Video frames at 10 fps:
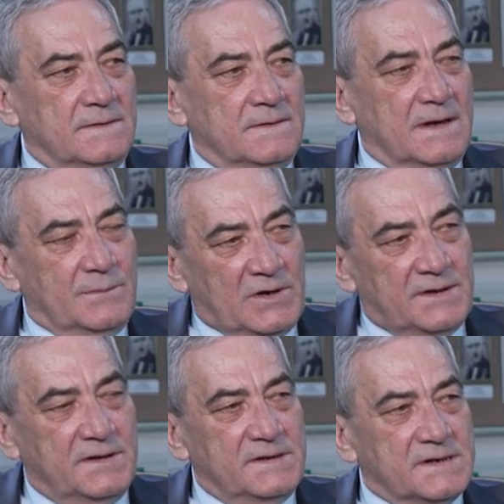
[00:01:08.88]

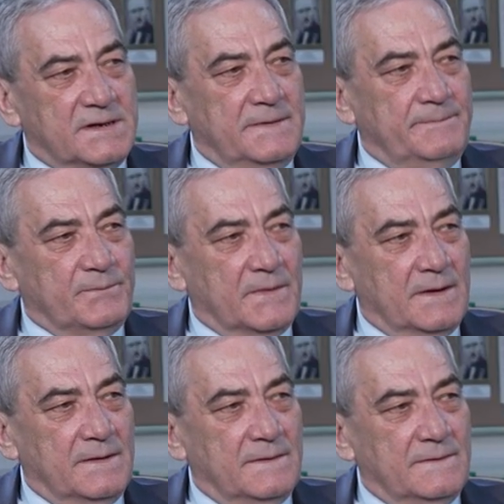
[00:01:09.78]
геополитические
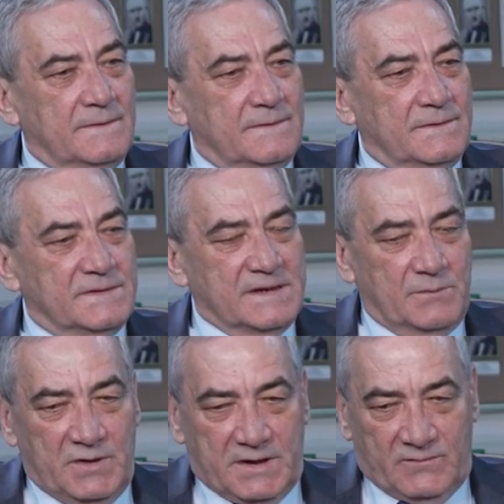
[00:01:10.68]
э,
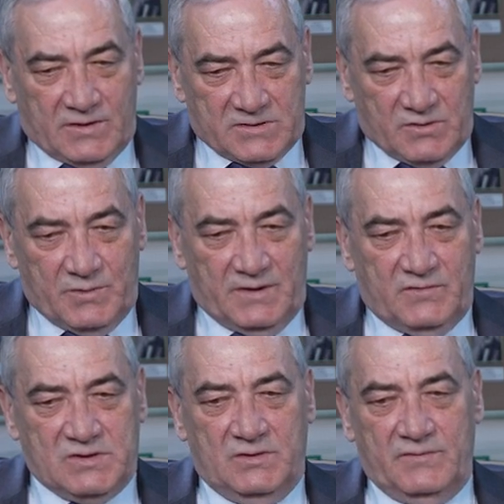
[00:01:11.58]
события, вот особенно в
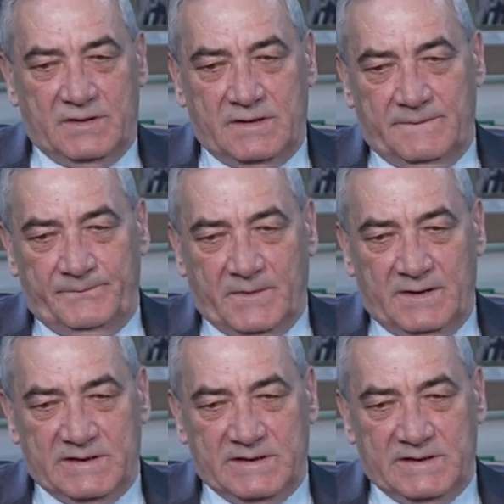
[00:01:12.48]
условиях э,